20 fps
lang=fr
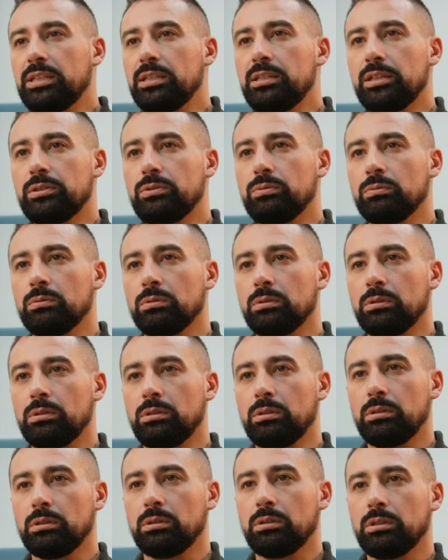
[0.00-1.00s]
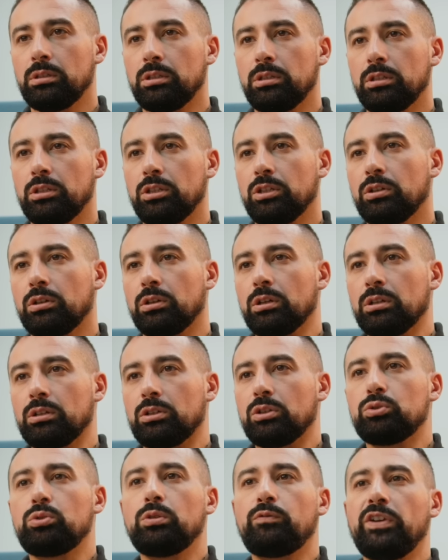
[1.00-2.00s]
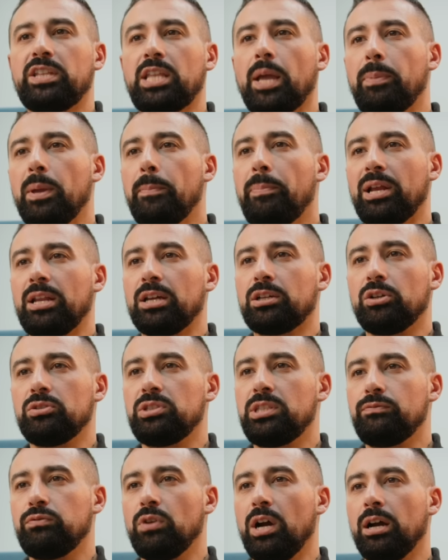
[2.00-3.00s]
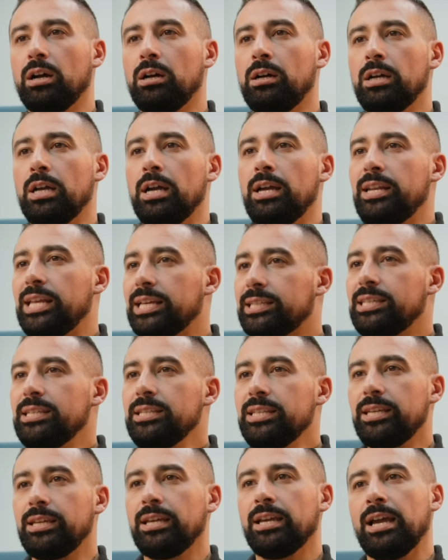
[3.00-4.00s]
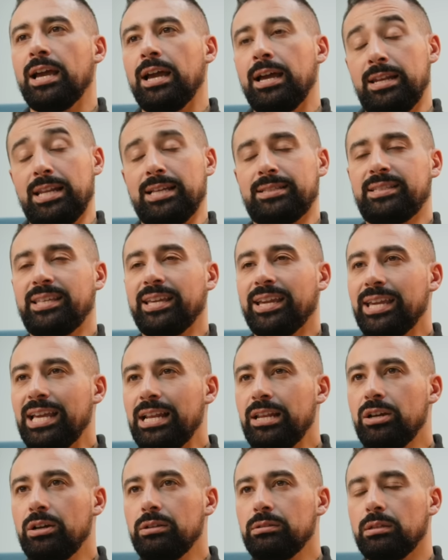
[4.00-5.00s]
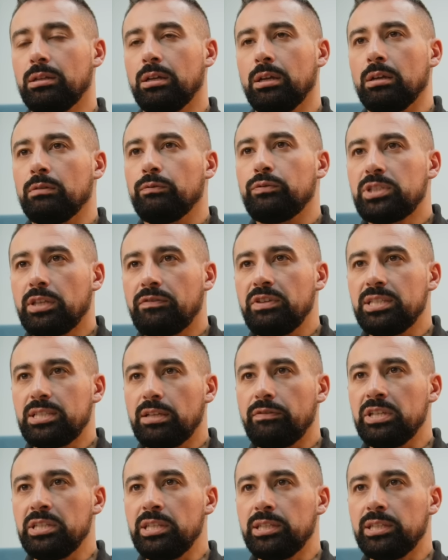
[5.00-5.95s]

des Nations. Quand tu te fais taper par la Côte d'Ivoire, la Guinée, la Sierra Leone, vous savez que vous avez une